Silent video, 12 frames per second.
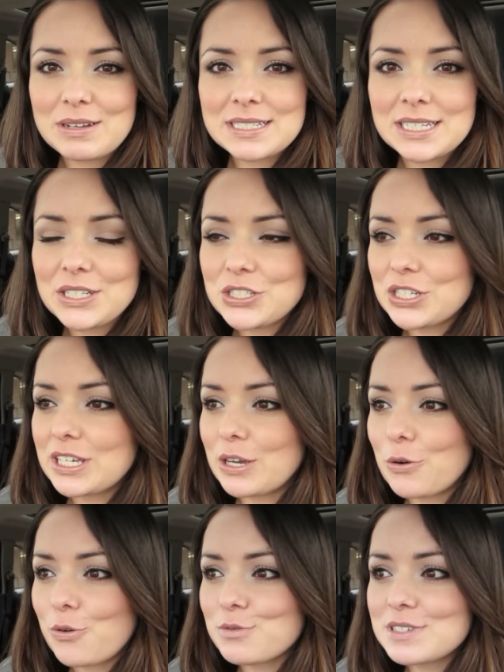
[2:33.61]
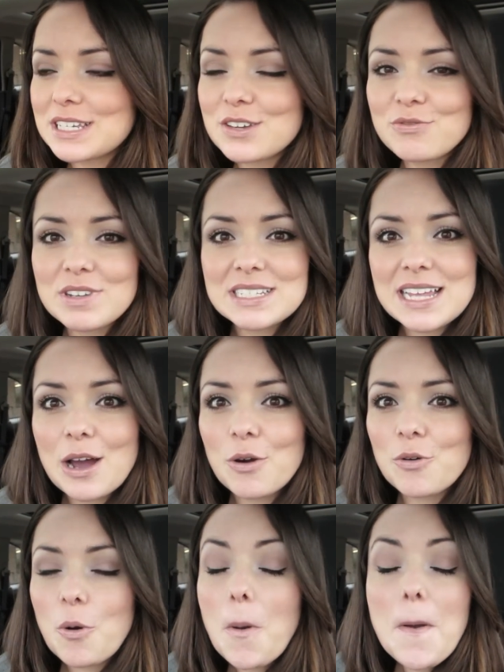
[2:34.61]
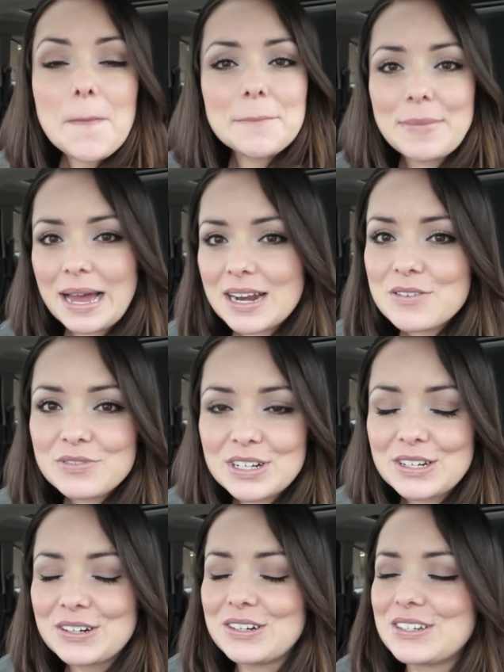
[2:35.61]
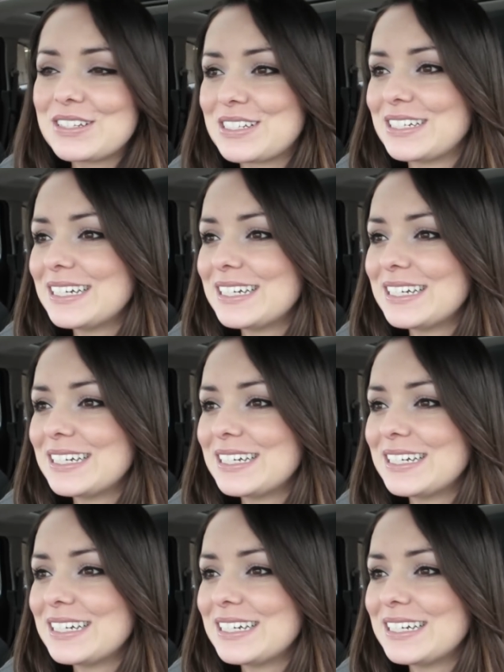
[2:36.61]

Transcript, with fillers: assim, de que eu consegui fazer algo maravilhoso.